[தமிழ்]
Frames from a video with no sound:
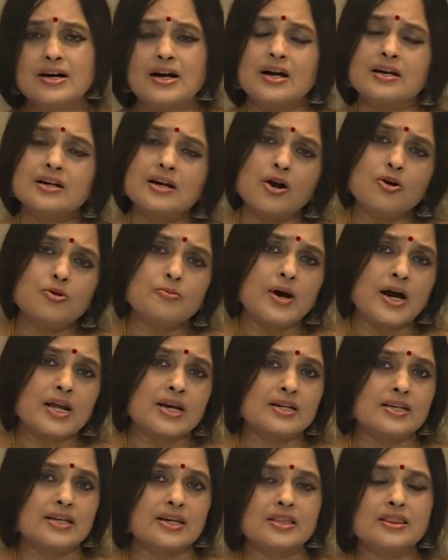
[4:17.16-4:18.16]

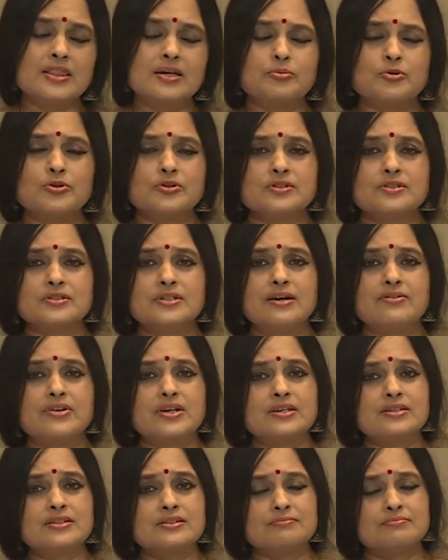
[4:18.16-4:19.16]
அக்ககுமாரன் இறந்த பொழுது
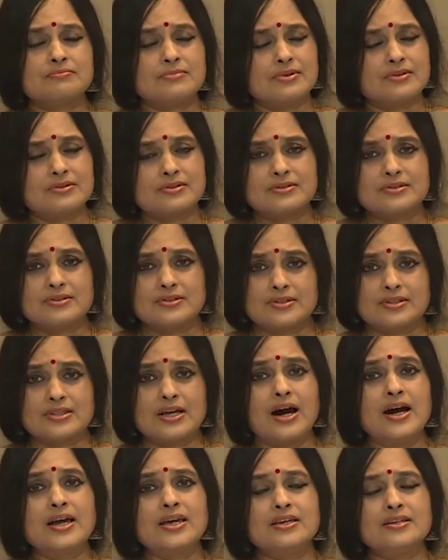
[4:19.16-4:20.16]
அவன்
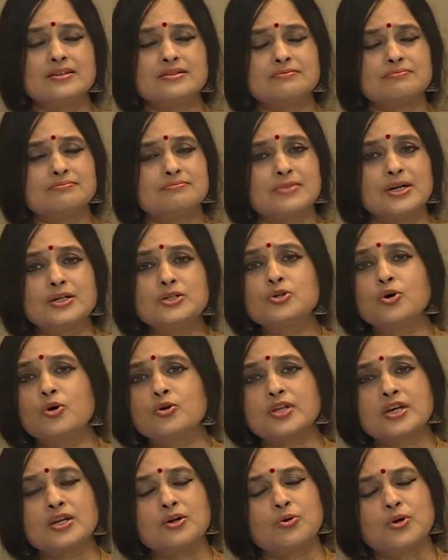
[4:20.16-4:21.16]
தாய்
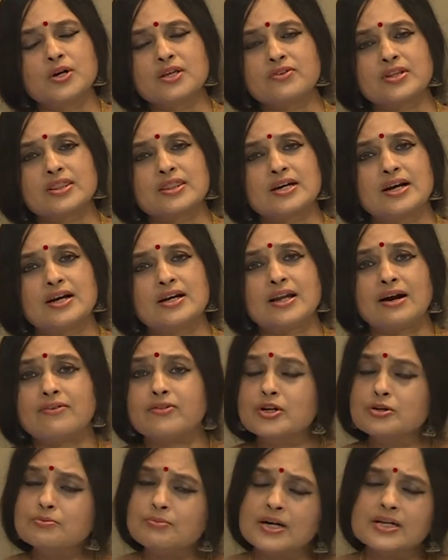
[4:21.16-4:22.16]
மண்டோதரி ஓடி வந்தாள்
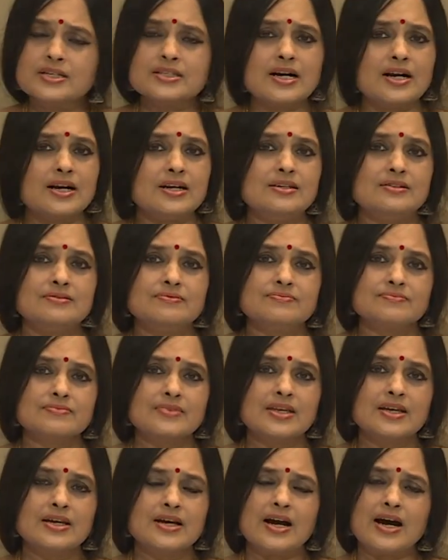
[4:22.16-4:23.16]
அவளும் அழுதாள்
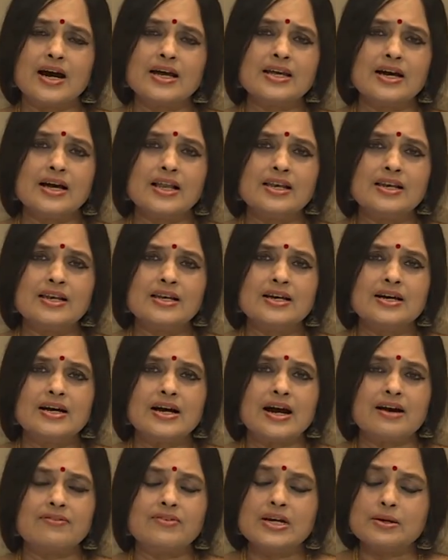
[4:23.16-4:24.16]
ஆனால்
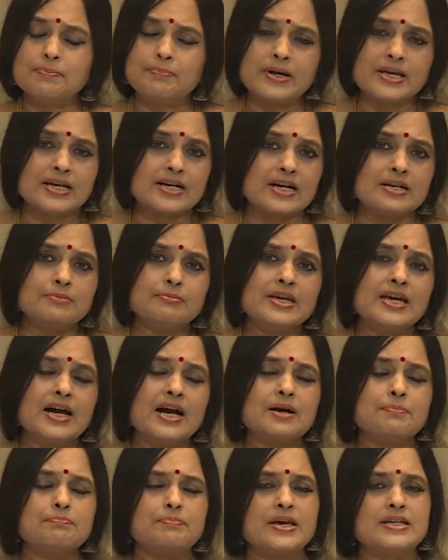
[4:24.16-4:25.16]
அவள் இப்படி
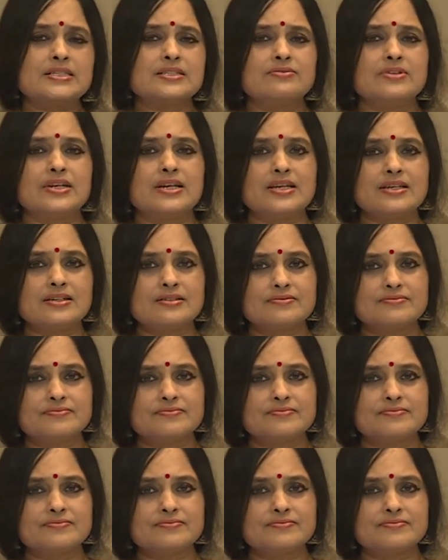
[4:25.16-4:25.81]
கடுமையாக பேசவில்லை